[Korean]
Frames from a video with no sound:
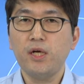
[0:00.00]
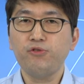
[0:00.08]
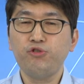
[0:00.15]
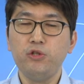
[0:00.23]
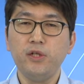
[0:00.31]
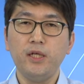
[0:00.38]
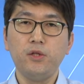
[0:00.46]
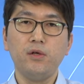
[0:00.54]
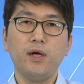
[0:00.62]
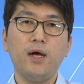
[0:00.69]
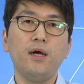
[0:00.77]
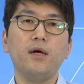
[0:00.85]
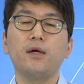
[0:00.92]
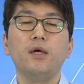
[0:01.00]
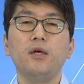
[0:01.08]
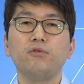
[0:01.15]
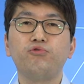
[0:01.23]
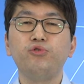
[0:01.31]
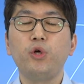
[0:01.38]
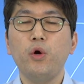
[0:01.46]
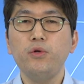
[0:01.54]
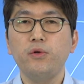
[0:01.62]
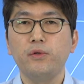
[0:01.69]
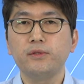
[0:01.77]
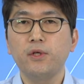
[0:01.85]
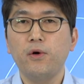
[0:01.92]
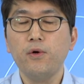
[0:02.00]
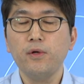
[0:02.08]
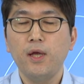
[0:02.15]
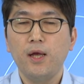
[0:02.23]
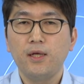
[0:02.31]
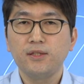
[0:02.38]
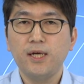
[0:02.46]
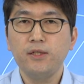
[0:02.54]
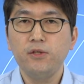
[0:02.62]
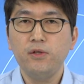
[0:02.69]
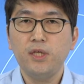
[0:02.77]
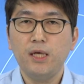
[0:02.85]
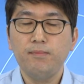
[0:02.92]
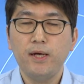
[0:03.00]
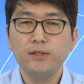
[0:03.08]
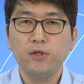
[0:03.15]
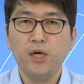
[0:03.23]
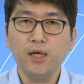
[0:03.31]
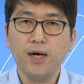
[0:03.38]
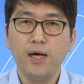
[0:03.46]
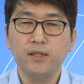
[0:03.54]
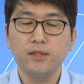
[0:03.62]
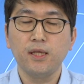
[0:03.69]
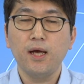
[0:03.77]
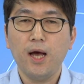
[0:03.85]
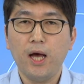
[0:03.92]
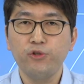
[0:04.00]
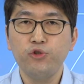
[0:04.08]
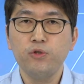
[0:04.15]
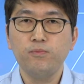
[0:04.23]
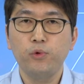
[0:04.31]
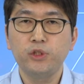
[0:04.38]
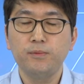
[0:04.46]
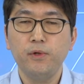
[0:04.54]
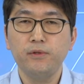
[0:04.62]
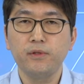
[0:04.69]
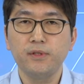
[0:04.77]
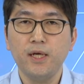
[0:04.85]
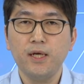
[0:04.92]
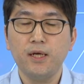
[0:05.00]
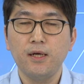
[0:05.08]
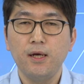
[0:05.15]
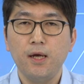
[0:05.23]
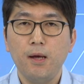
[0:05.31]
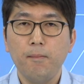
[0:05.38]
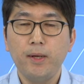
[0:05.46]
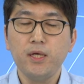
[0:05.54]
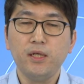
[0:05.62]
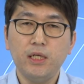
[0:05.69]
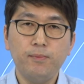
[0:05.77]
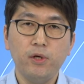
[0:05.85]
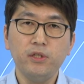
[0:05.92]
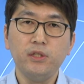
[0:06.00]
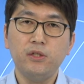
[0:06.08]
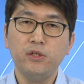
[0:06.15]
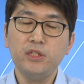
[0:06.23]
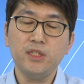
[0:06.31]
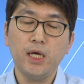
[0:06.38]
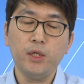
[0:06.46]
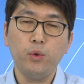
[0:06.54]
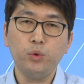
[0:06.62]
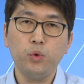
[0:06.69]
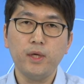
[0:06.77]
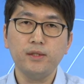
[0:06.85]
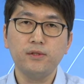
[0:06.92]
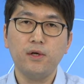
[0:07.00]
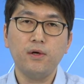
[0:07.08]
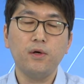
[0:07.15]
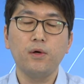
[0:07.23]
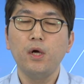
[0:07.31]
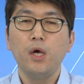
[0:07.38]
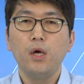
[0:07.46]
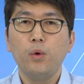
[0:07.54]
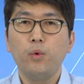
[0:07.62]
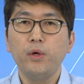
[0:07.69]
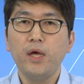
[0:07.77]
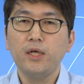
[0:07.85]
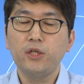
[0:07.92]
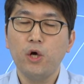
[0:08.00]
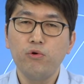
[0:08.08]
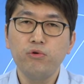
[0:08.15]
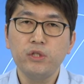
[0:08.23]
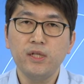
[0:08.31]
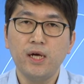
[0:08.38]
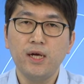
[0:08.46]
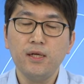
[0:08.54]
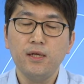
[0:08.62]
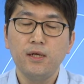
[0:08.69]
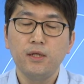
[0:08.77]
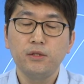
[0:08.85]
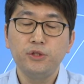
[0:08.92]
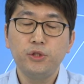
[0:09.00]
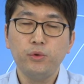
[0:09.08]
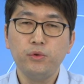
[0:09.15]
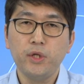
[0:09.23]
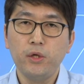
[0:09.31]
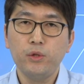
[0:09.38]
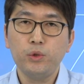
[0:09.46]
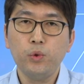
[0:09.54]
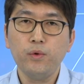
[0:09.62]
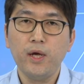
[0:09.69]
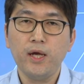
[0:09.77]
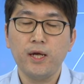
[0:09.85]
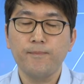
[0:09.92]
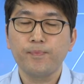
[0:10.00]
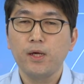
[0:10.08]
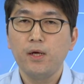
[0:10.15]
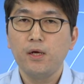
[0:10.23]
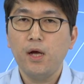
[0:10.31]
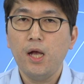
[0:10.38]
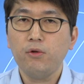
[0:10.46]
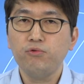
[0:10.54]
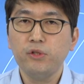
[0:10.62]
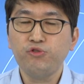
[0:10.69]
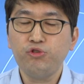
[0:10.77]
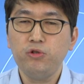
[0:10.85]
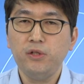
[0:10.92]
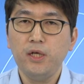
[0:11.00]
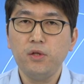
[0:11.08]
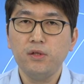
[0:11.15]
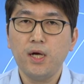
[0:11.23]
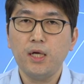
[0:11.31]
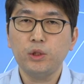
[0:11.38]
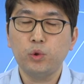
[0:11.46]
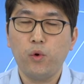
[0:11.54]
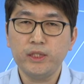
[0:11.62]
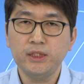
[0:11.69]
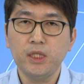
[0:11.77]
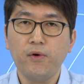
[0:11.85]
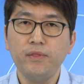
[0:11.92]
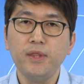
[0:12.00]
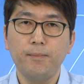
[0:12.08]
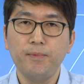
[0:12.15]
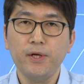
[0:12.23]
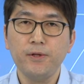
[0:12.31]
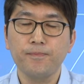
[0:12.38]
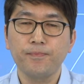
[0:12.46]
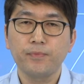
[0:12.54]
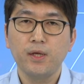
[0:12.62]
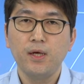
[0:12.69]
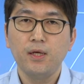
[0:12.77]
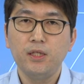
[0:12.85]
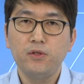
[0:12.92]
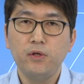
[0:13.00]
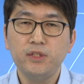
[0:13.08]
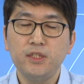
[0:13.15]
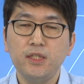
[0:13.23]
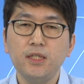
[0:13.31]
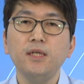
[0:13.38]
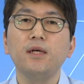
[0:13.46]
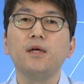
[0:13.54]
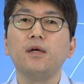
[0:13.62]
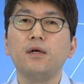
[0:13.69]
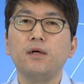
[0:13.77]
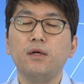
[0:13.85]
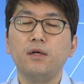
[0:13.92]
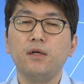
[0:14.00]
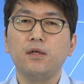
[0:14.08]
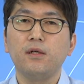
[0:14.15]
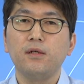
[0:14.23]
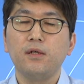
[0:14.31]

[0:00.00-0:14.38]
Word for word: 수출 데이터가 9개월 연속 작년 대비해서 하락하는 아쉬운 모습이었는데 만약 이번 이런 시나리오를 통해서 올해 겨울이나 늦어도 내년 초에 한국의 수출 데이터가 좋아진다고 한다면 이것이 어,